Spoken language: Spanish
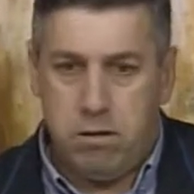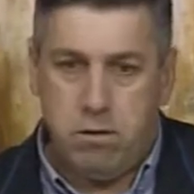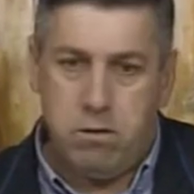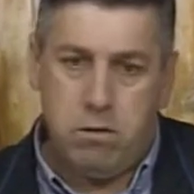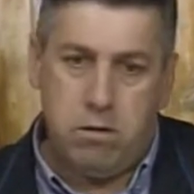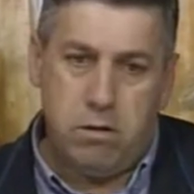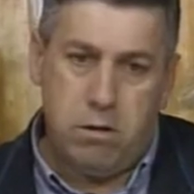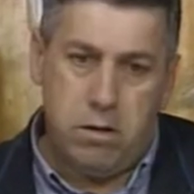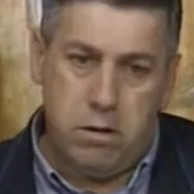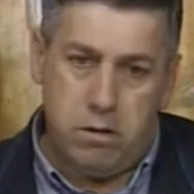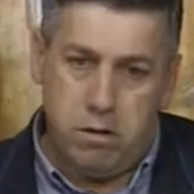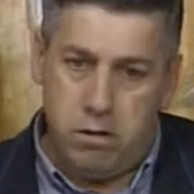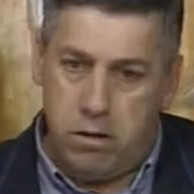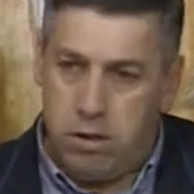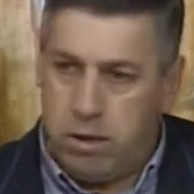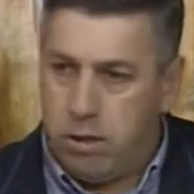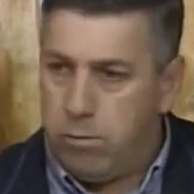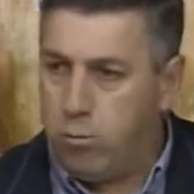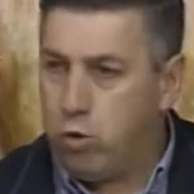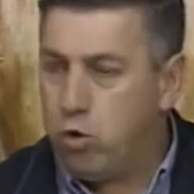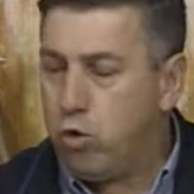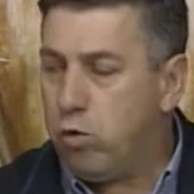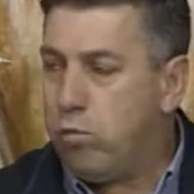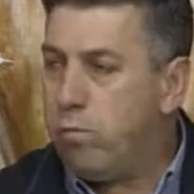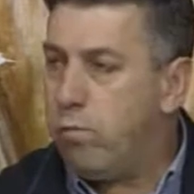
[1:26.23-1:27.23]
Eh,
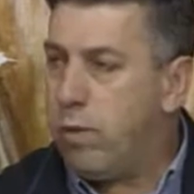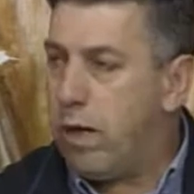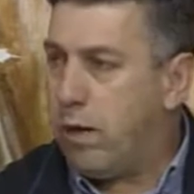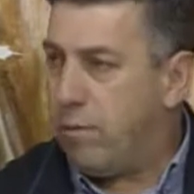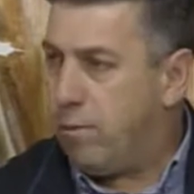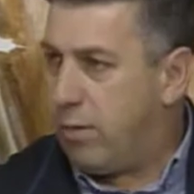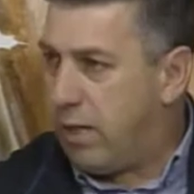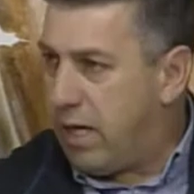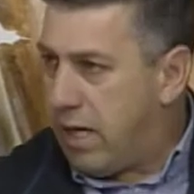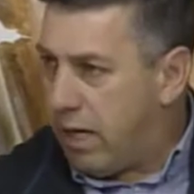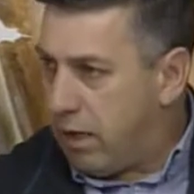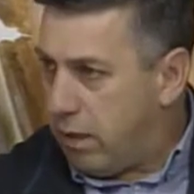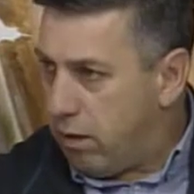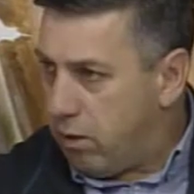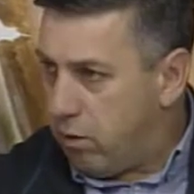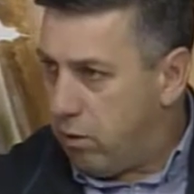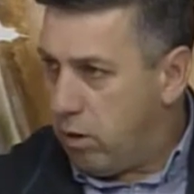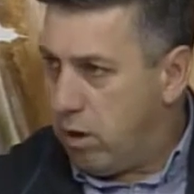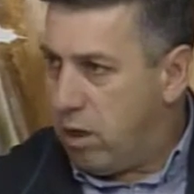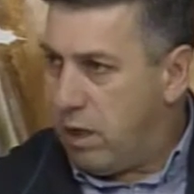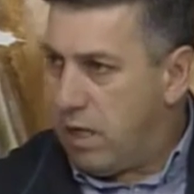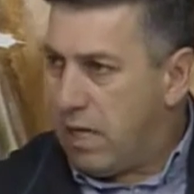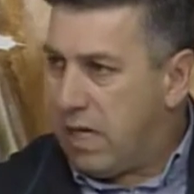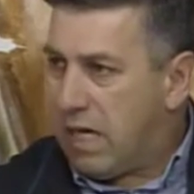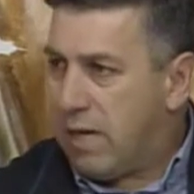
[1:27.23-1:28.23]
hicimos un plan viario
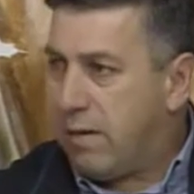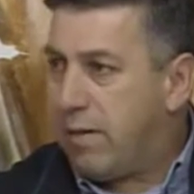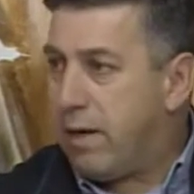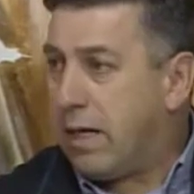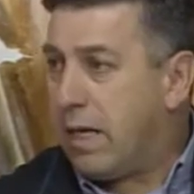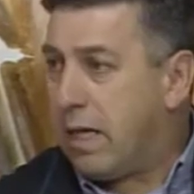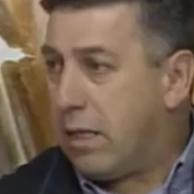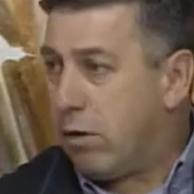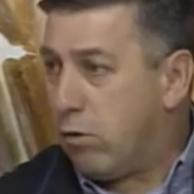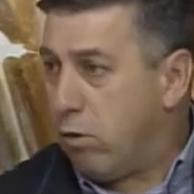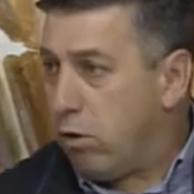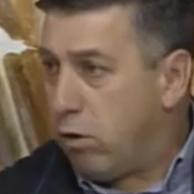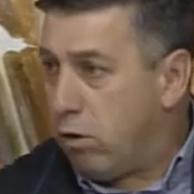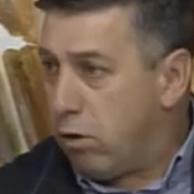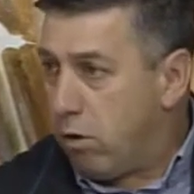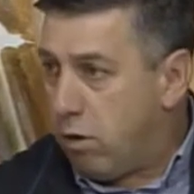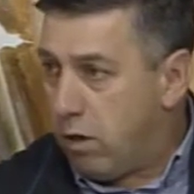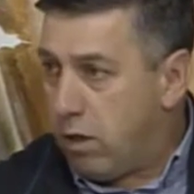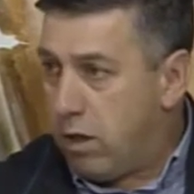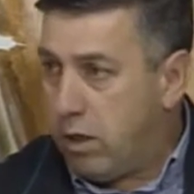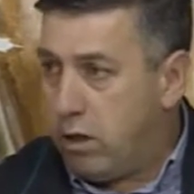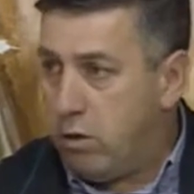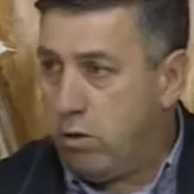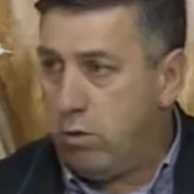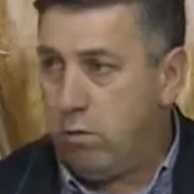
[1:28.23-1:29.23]
que abarca todo el
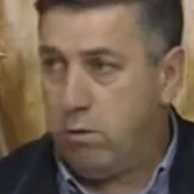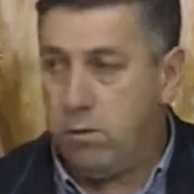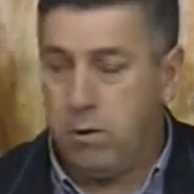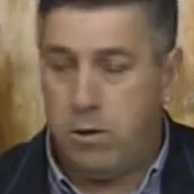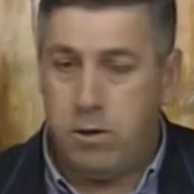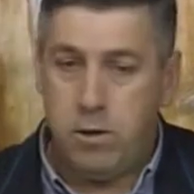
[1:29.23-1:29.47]
Concello.